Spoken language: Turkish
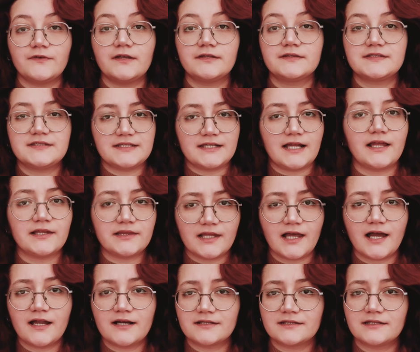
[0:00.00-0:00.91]
ve
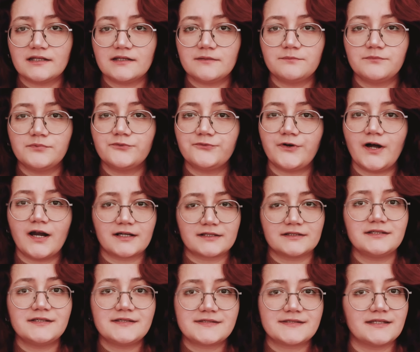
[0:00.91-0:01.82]
trenlerde bu
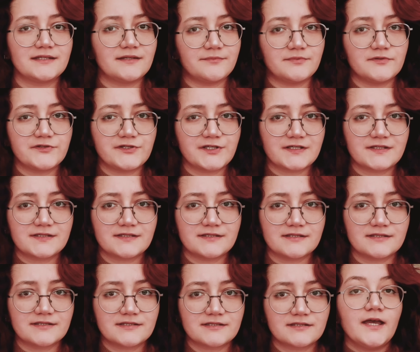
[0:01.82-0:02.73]
farklı
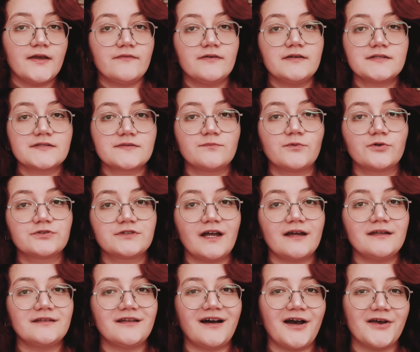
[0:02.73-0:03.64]
hissedebileceksiniz. Evet
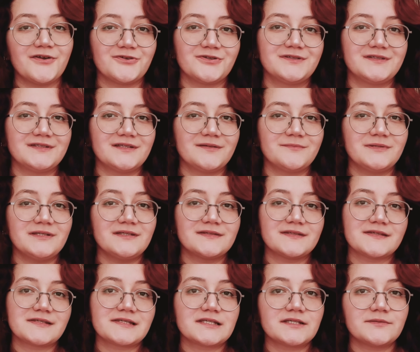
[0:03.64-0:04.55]
modern aerodinamiğin
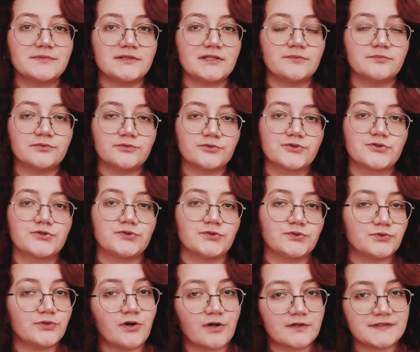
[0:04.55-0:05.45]
tasarım ile
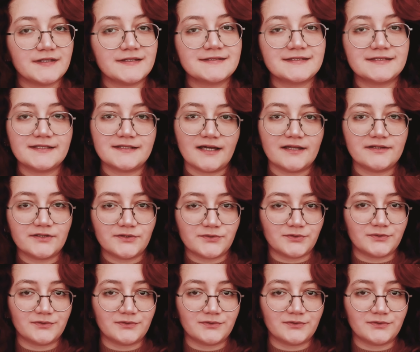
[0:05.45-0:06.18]
buluştuğu nokta trenler